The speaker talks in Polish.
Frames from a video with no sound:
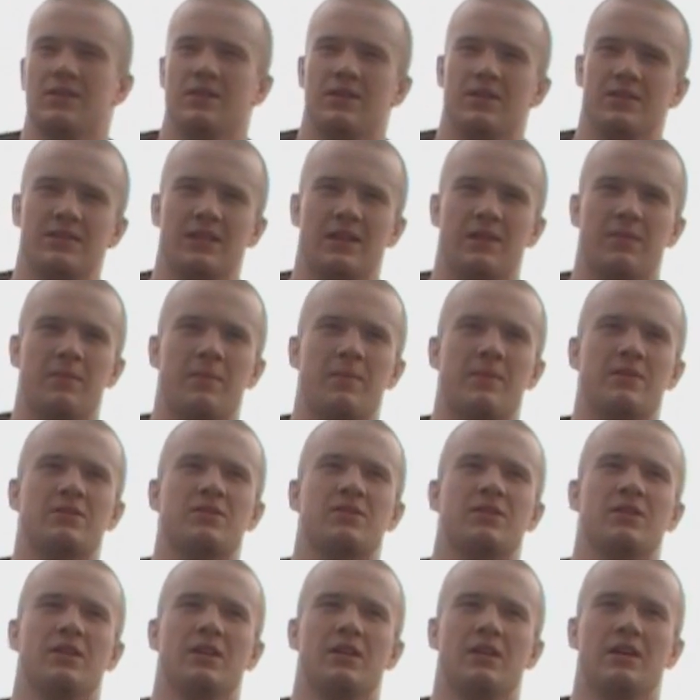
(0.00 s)
Oskar ma bardzo
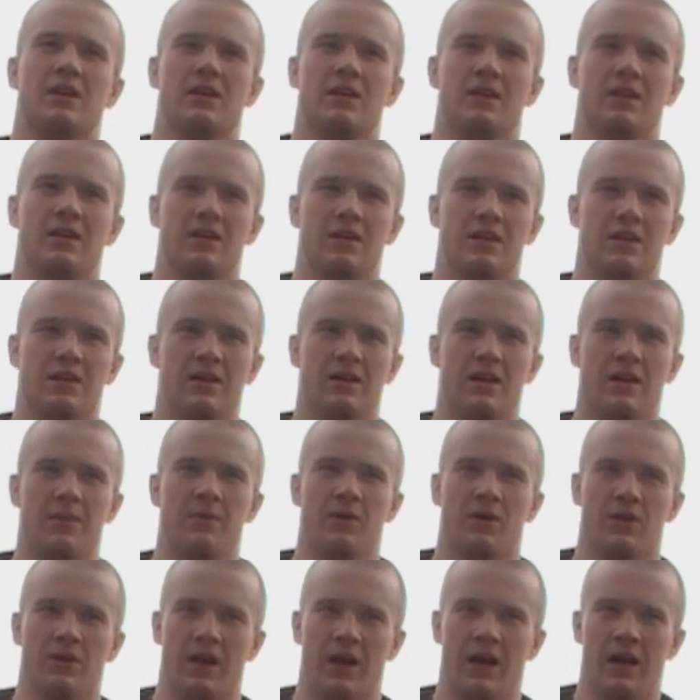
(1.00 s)
silne, silne
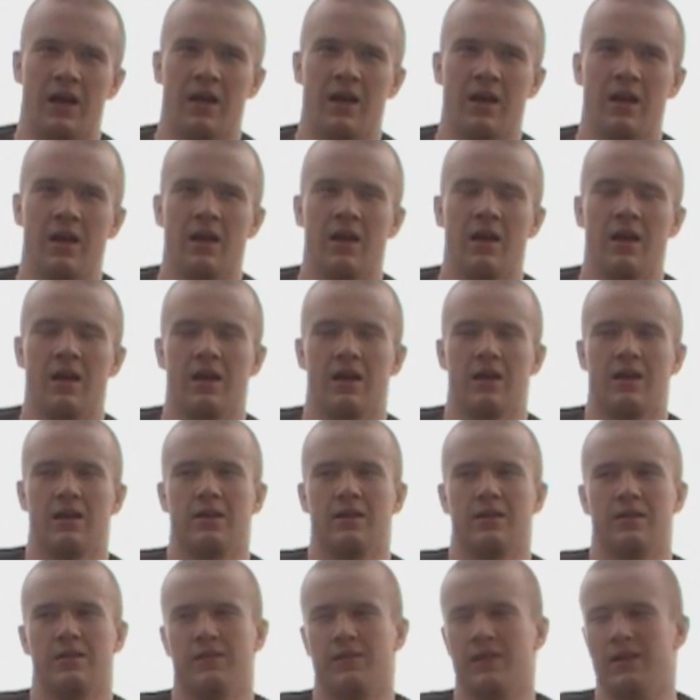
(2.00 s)
ramiona. ramiona.
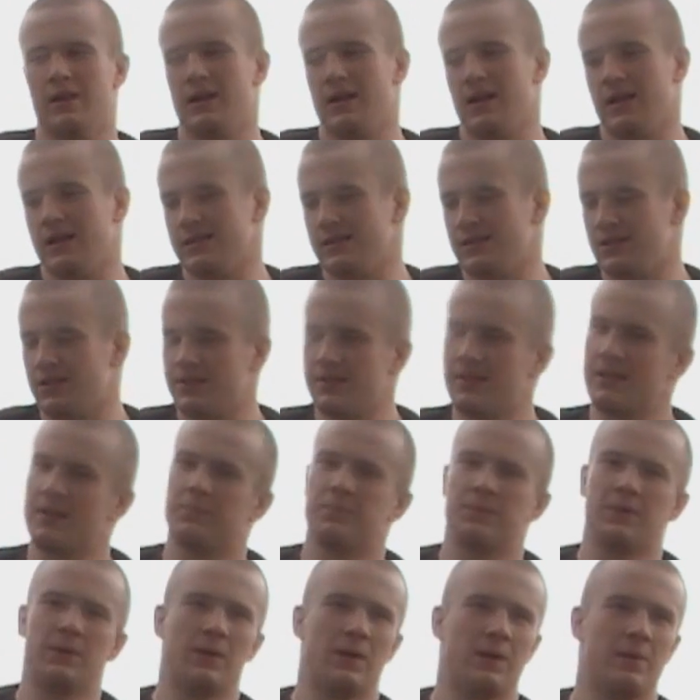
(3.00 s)
I wiele razy się
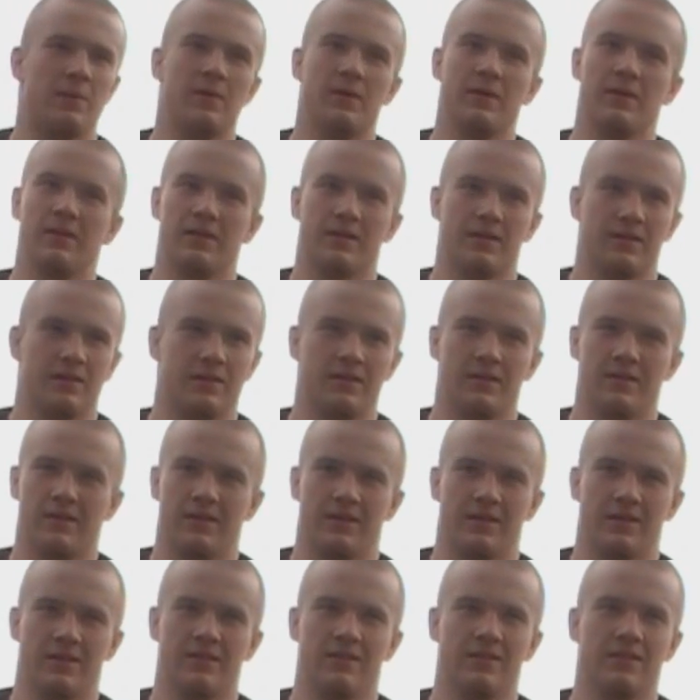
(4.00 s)
zagapiłem,
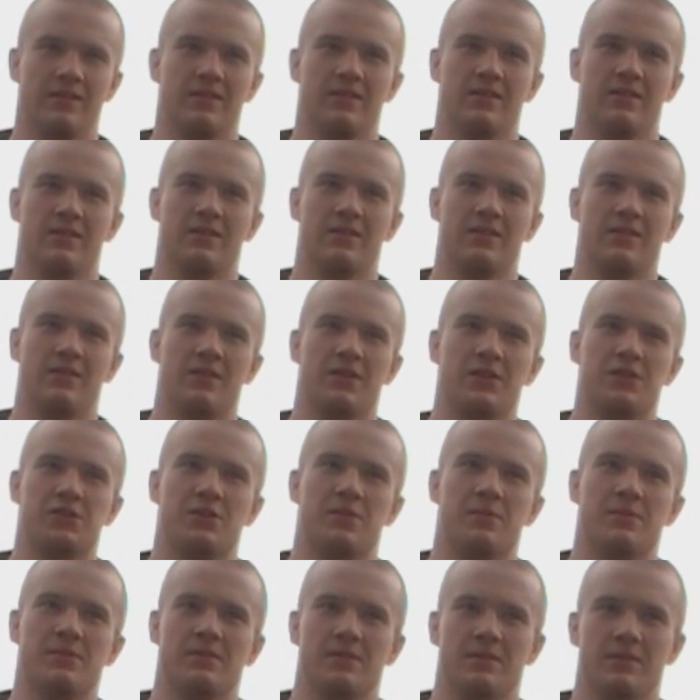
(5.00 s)
gdy, gdy
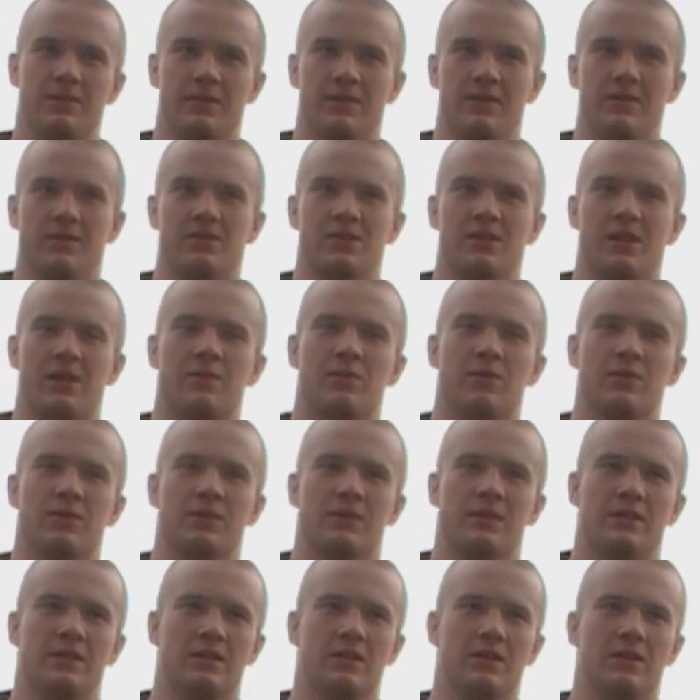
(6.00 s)
walczyłem z nimi, trzeba było
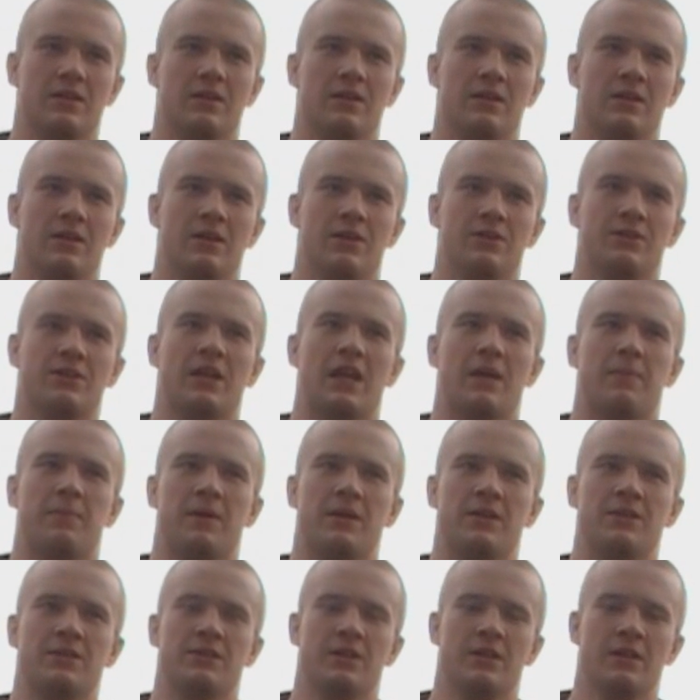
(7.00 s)
e,
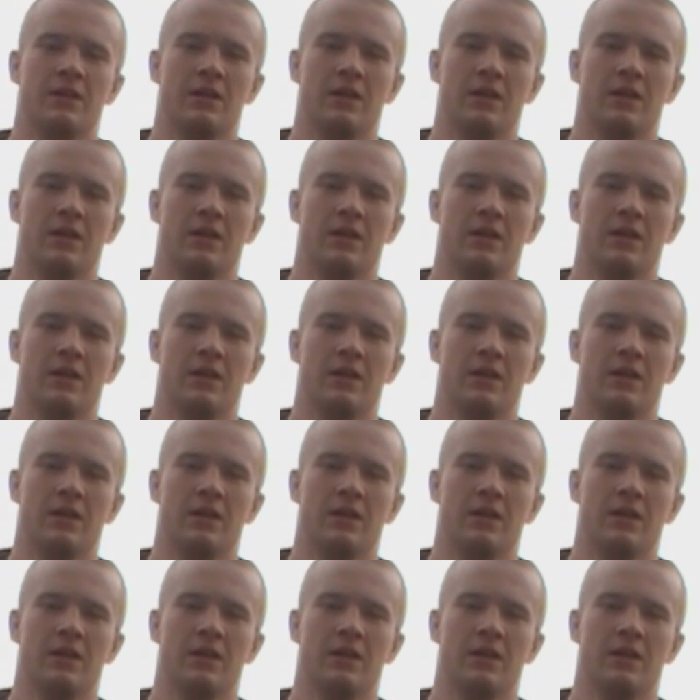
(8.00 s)
odklepać.